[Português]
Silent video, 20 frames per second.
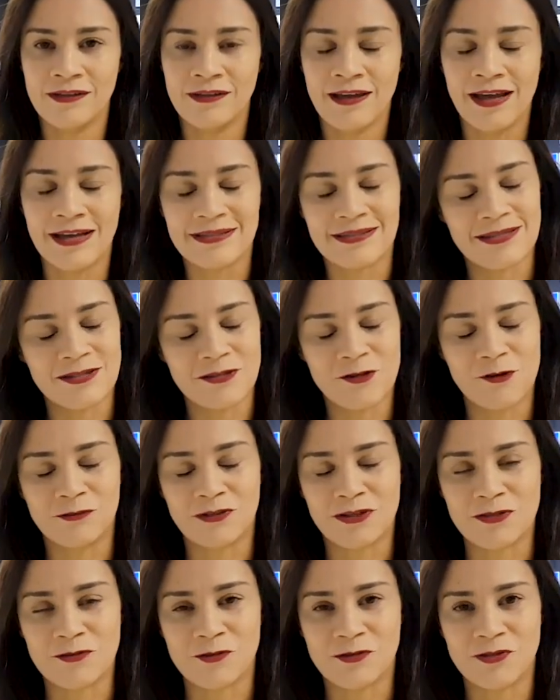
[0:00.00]
Essas e
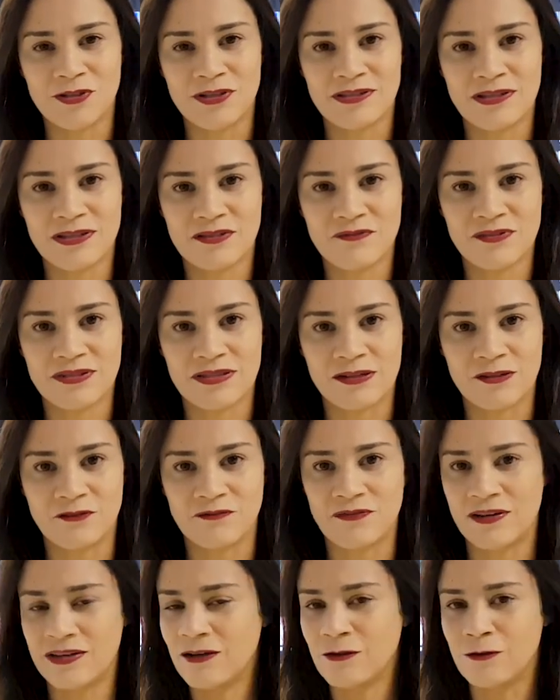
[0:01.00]
outras notícias você
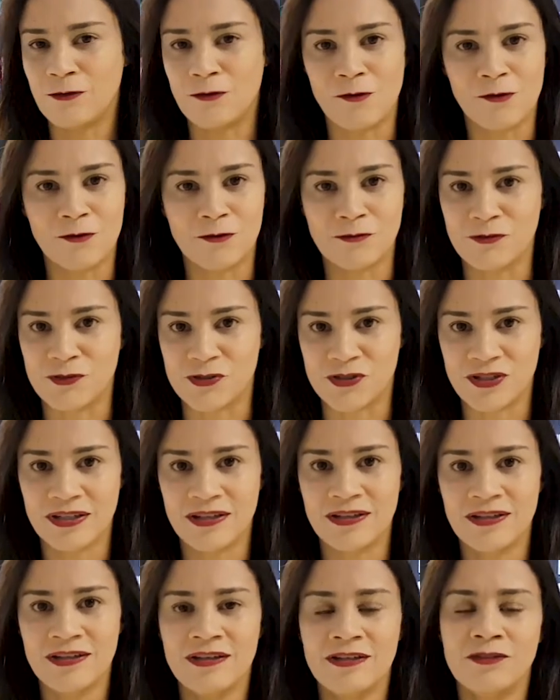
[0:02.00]
confere ao longo do dia
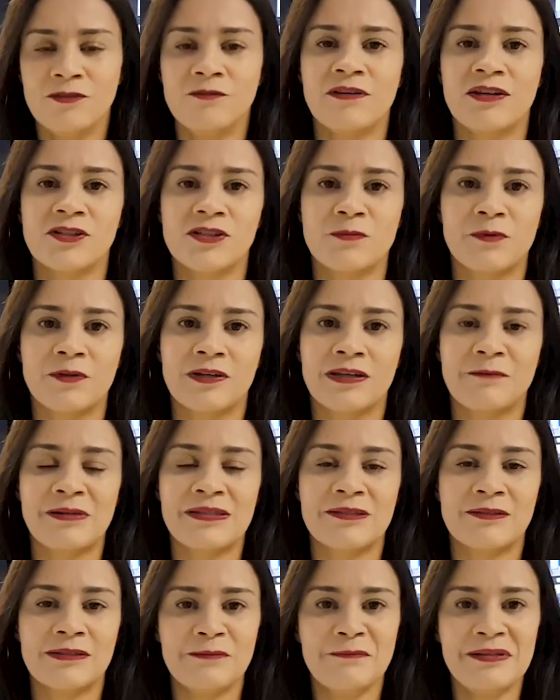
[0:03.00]
durante a
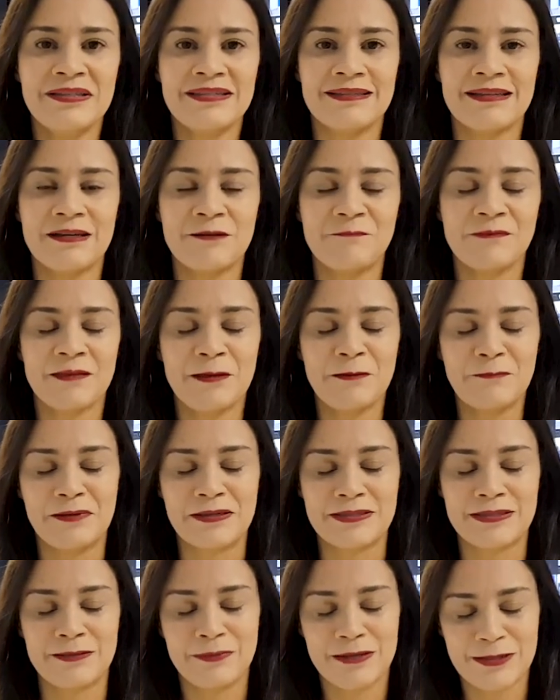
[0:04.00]
programação da EBC, a
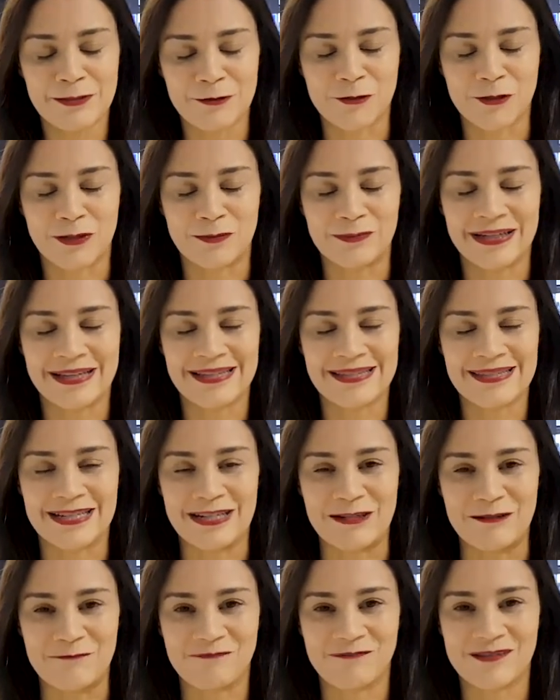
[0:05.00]
Empresa Brasil de
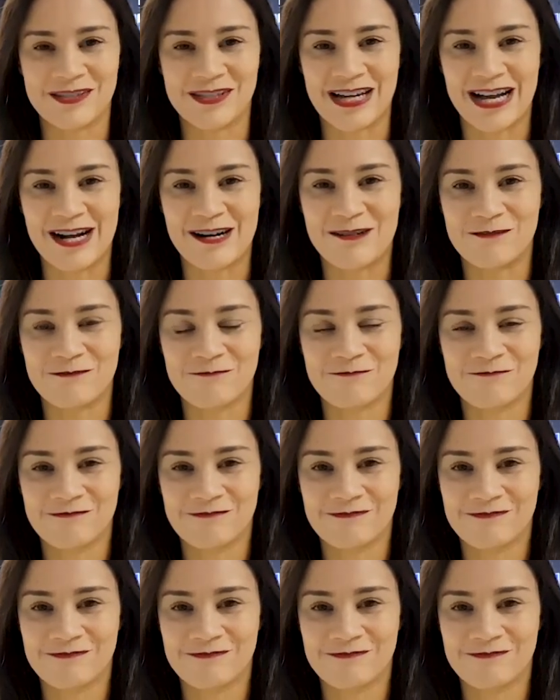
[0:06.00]
Comunicação. Tchau!